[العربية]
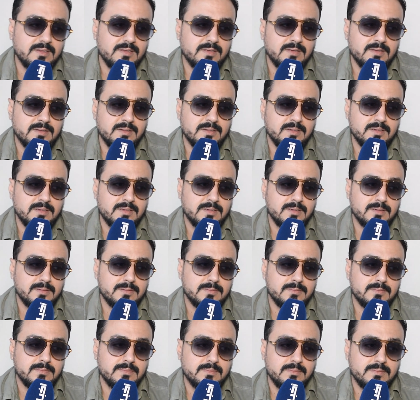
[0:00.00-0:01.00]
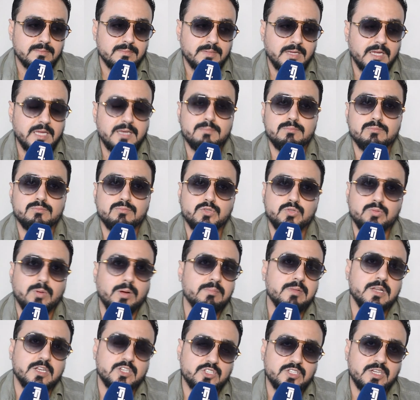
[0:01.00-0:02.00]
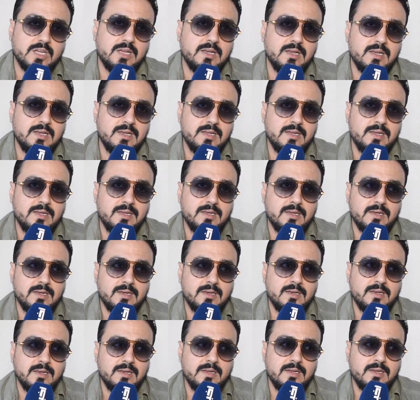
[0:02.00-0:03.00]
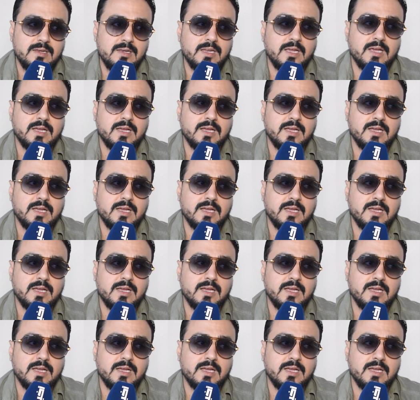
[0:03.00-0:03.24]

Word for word: آه كاين مجموعه من الاشياء اللي اللي,